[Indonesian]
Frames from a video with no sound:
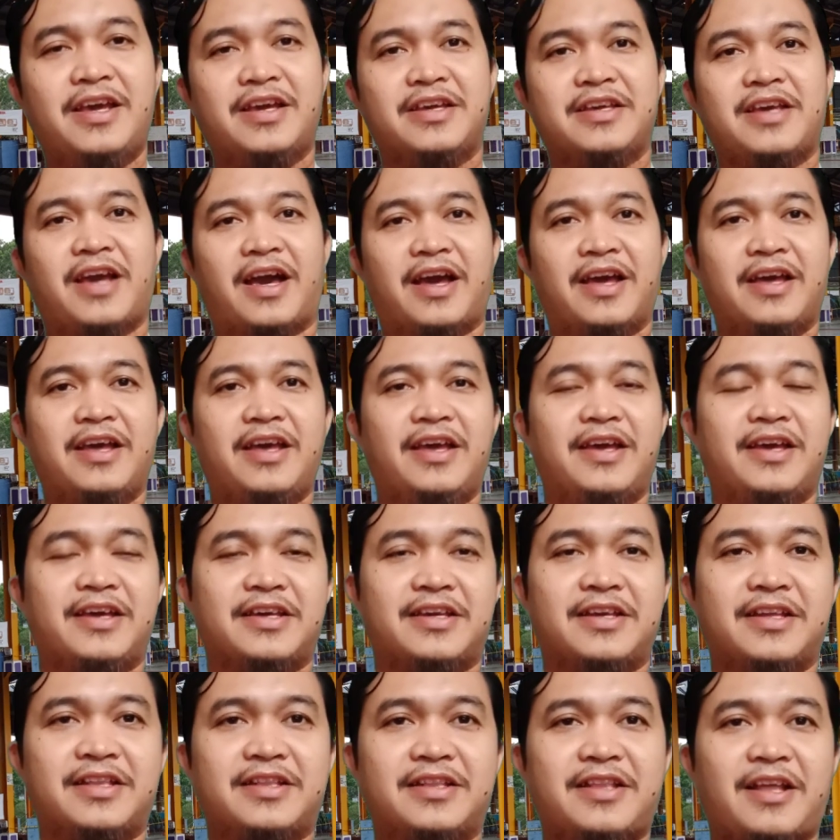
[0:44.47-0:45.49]
Ya
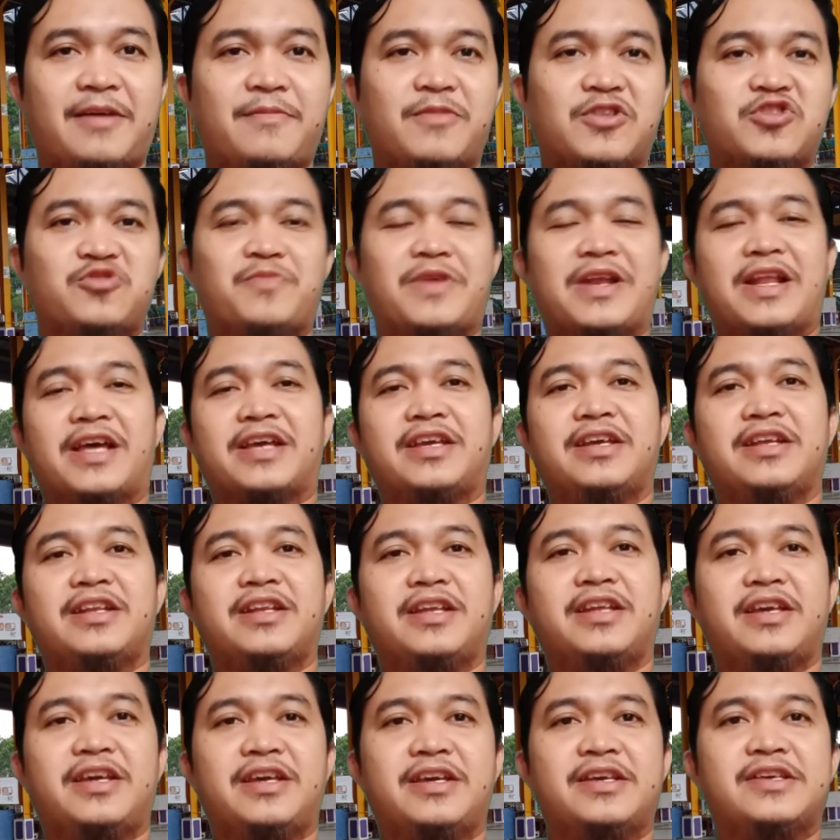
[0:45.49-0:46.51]
kita berjumpa lagi
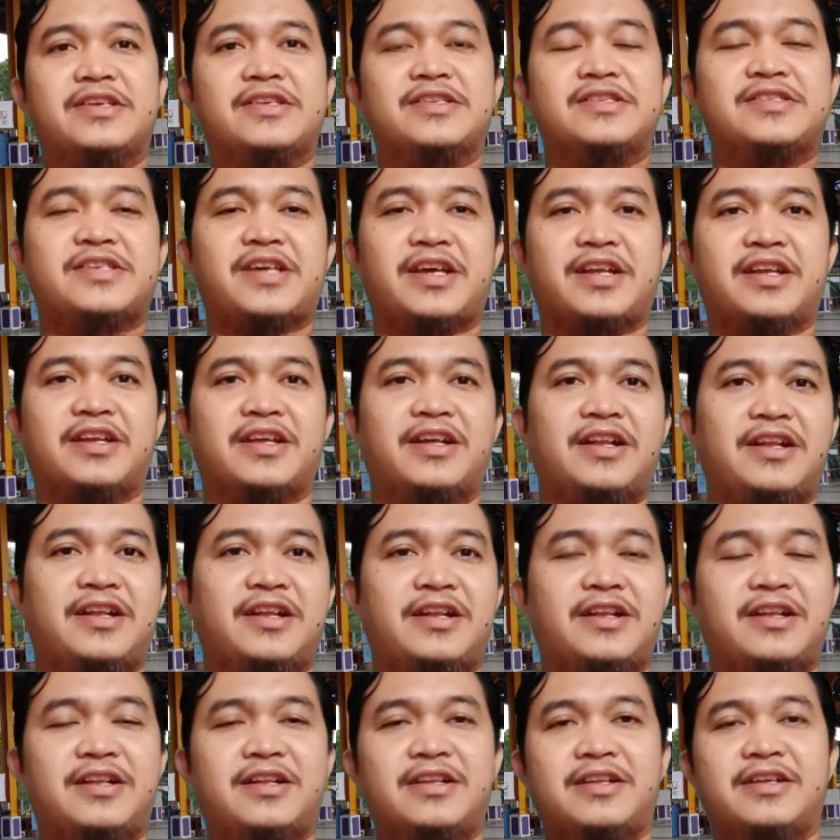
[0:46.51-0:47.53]
di
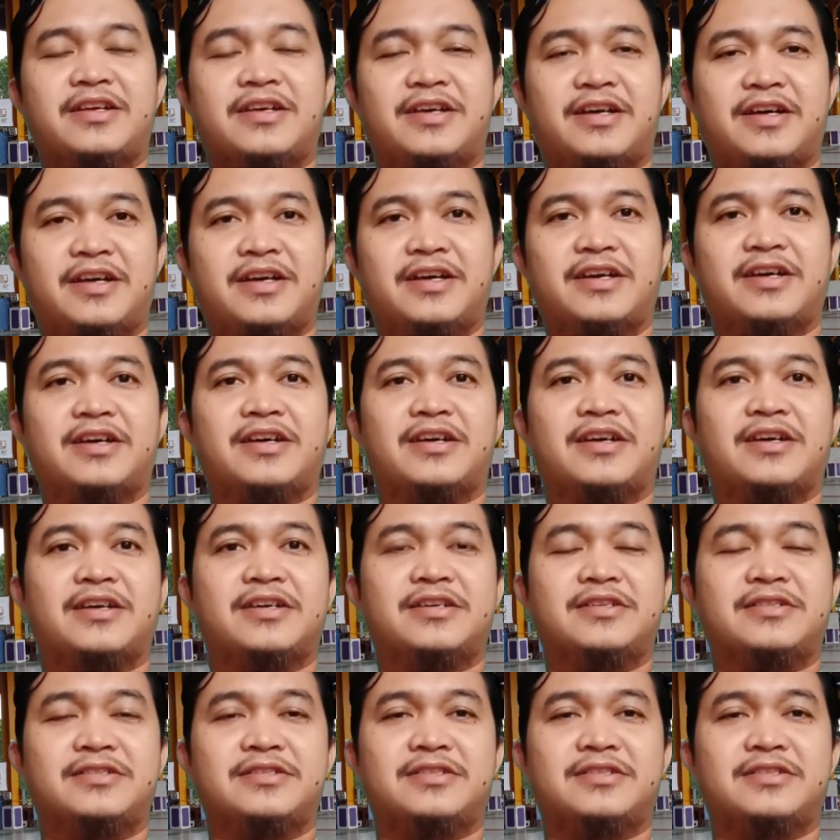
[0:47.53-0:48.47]
channel uh,